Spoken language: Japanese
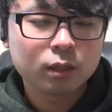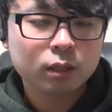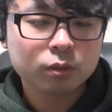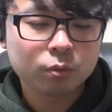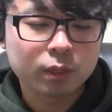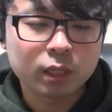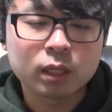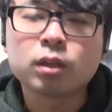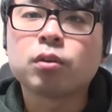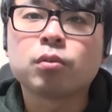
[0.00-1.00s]
あとは
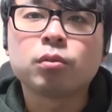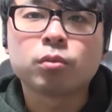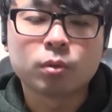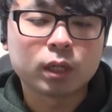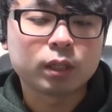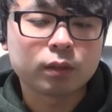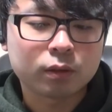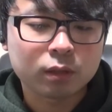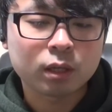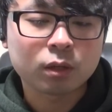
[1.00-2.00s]
援軍とかで
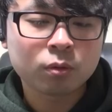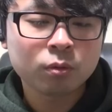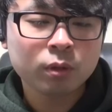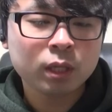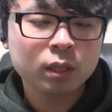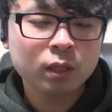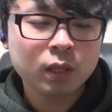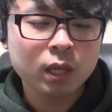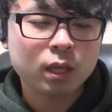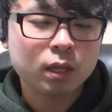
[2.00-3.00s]
すねこの辺
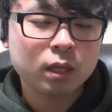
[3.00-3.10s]
で、